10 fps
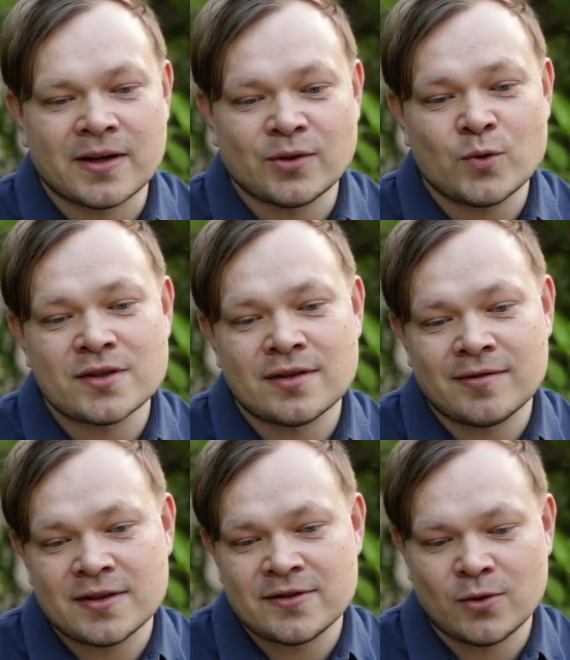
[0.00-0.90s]
Прогнозы
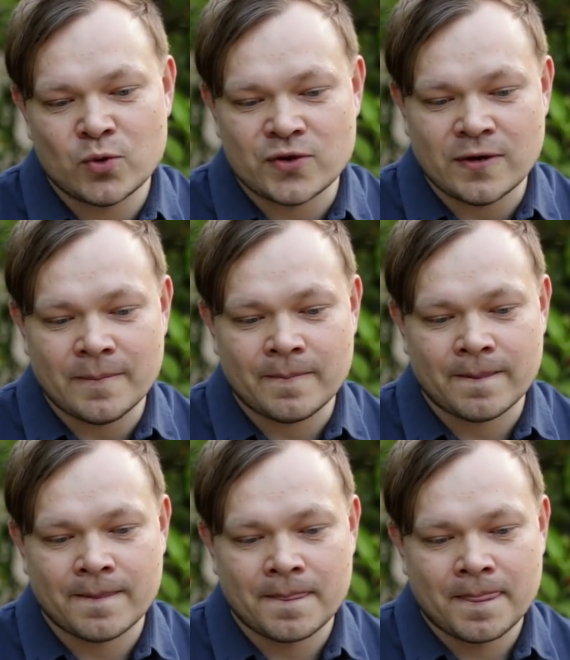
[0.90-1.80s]
давать сложно.
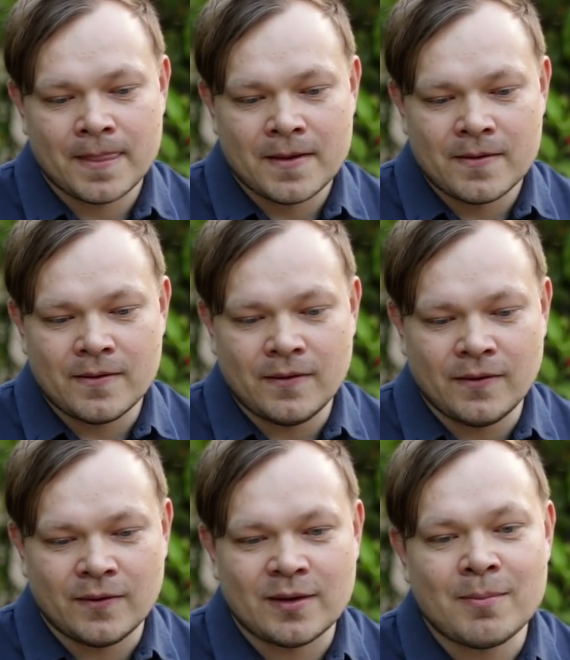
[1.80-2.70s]

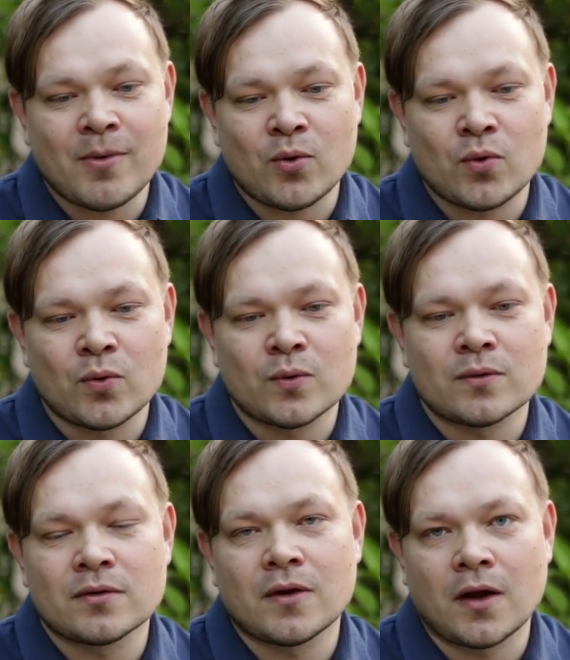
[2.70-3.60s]
Э, я
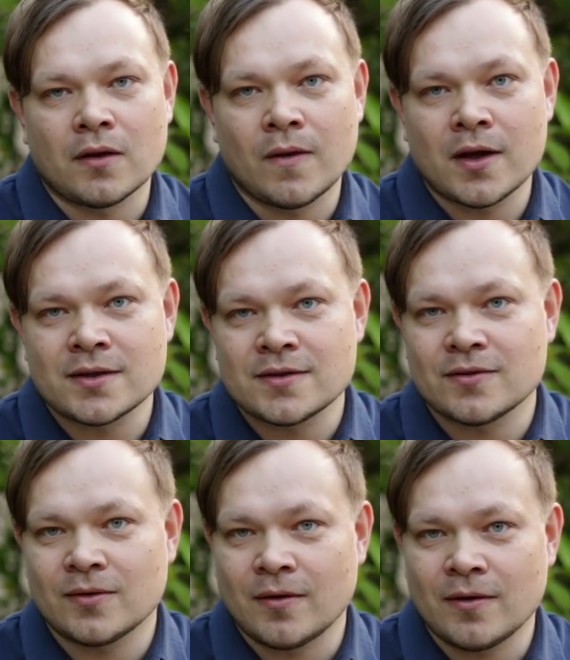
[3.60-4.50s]
могу дать
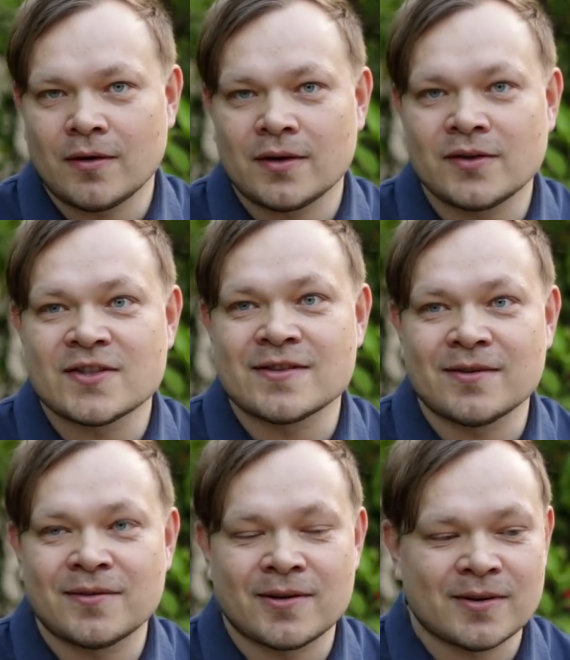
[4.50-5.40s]
э,
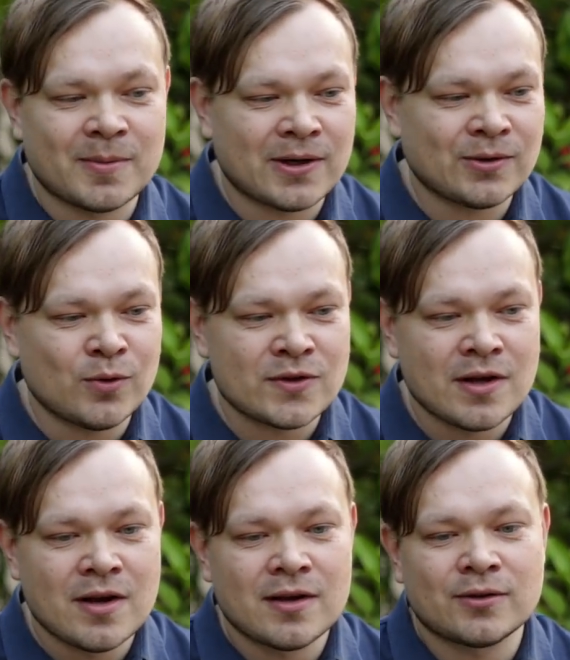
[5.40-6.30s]
единственный верный прогноз,
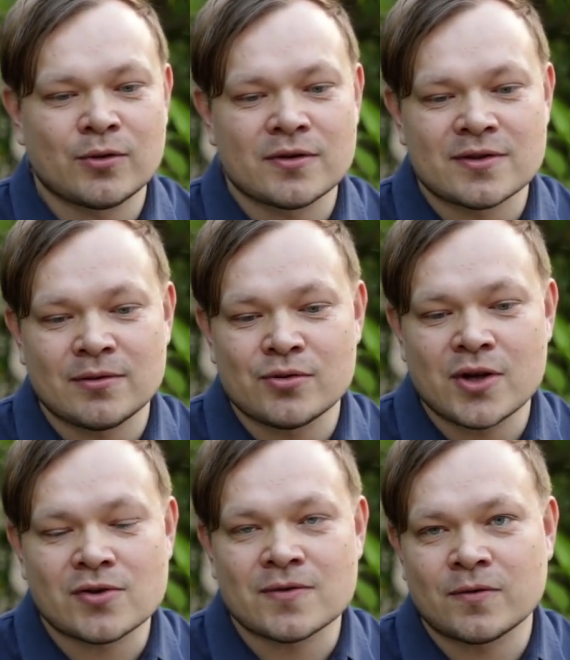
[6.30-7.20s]
который
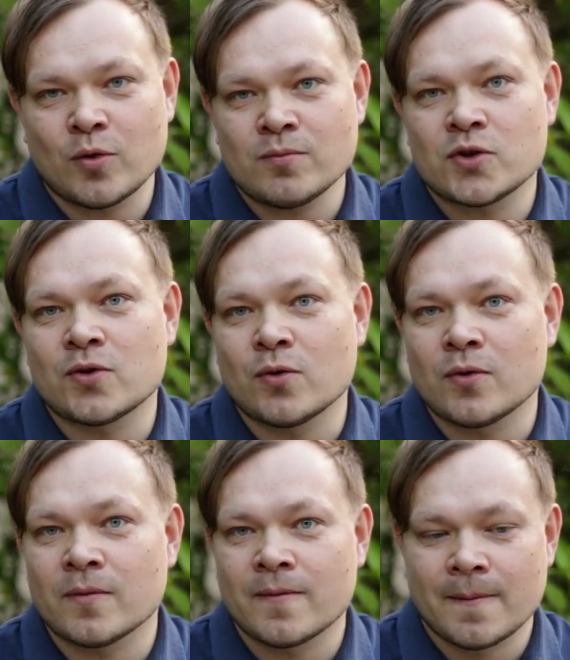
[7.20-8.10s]
заключается в том,
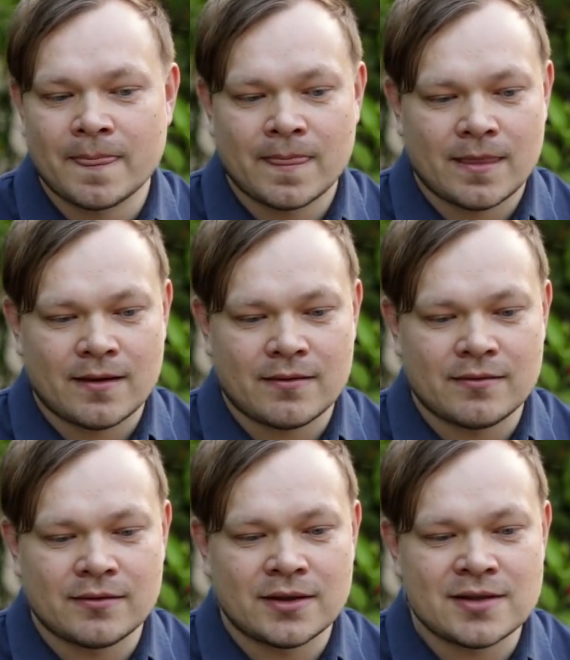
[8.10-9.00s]
что
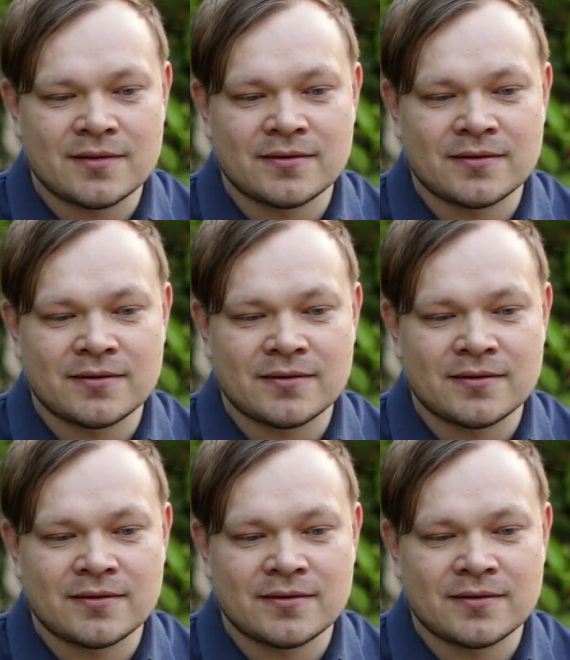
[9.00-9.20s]
если